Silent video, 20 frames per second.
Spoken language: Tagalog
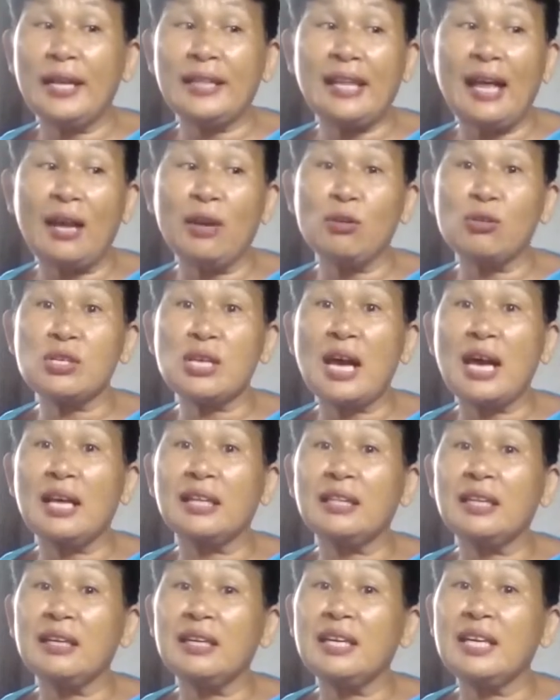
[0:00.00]
gilid ng
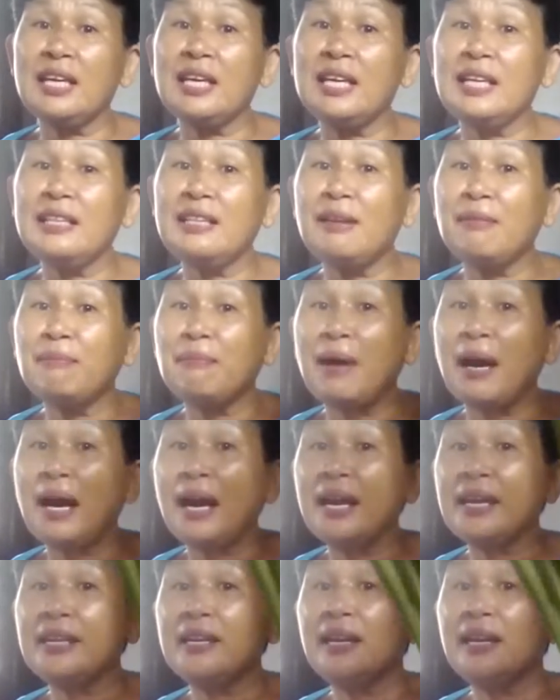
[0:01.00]
bahay ng ng